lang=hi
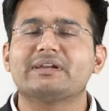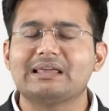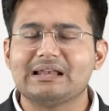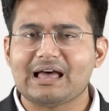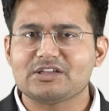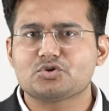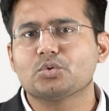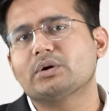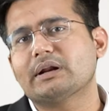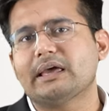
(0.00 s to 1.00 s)
फ्री इलाज
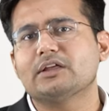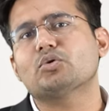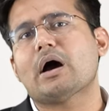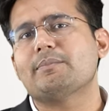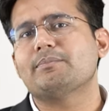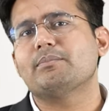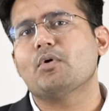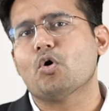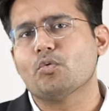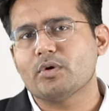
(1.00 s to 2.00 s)
ढूंढ रहे हैं तो आप
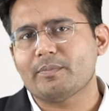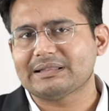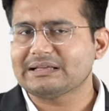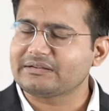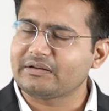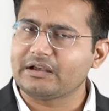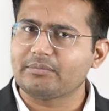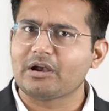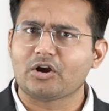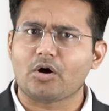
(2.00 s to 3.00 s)
होम्योपैथिक
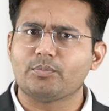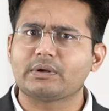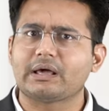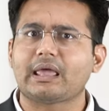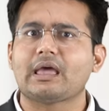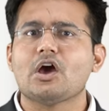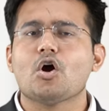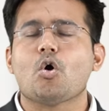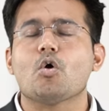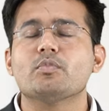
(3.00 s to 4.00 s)
ट्रीटमेंट ऑप्ट करें
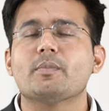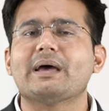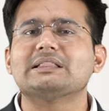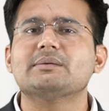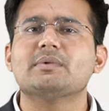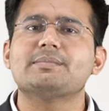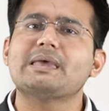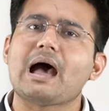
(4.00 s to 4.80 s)
होम्योपैथी में भी